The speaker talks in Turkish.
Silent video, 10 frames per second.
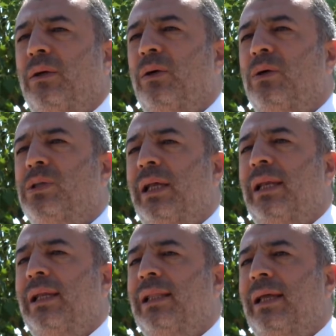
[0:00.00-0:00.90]

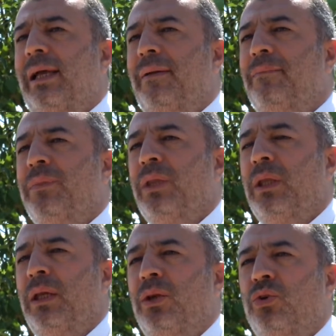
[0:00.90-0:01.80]
özellikle
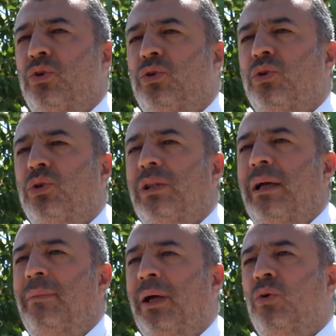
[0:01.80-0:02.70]

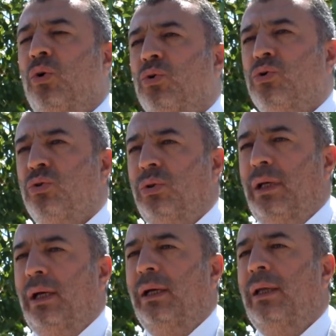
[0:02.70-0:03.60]
kükürtleme
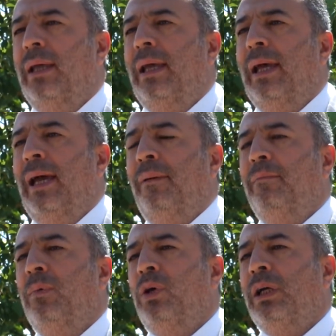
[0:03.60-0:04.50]
konusunda hem
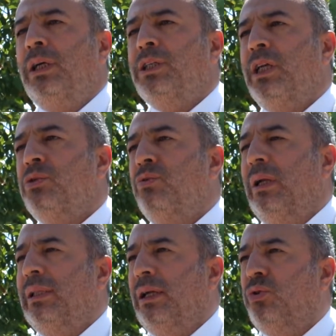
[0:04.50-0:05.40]
kısa
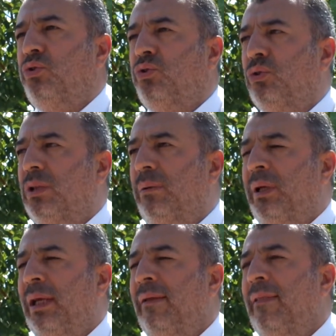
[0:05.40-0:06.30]
sürede kükürtleme
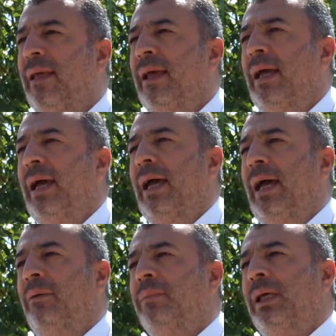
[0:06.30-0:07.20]

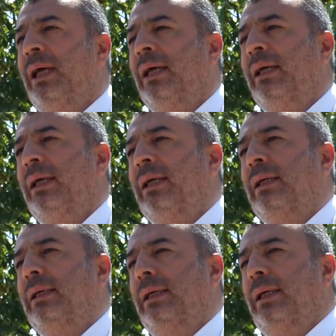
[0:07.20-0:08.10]
hem de
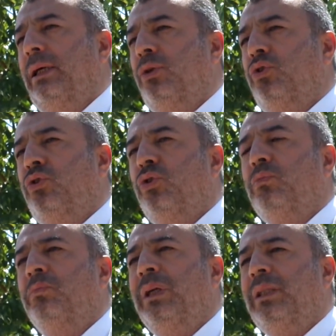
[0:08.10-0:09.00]
e,
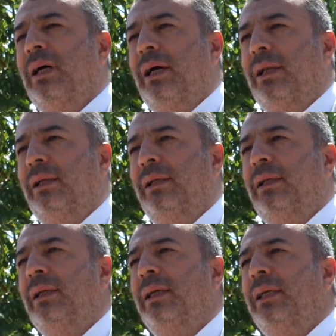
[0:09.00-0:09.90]
kükürt miktarını
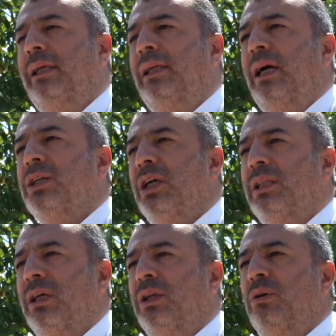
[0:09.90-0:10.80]

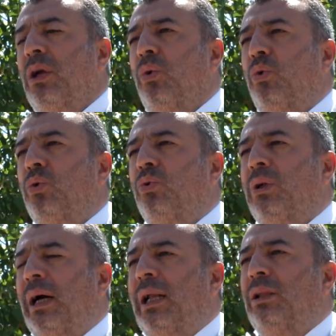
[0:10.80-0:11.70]
ihracata göre uygun
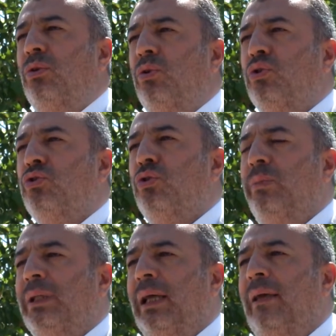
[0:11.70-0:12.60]
hale
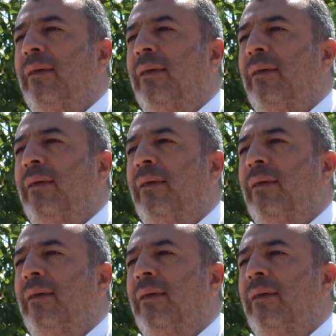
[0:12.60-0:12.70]
dönüştürmede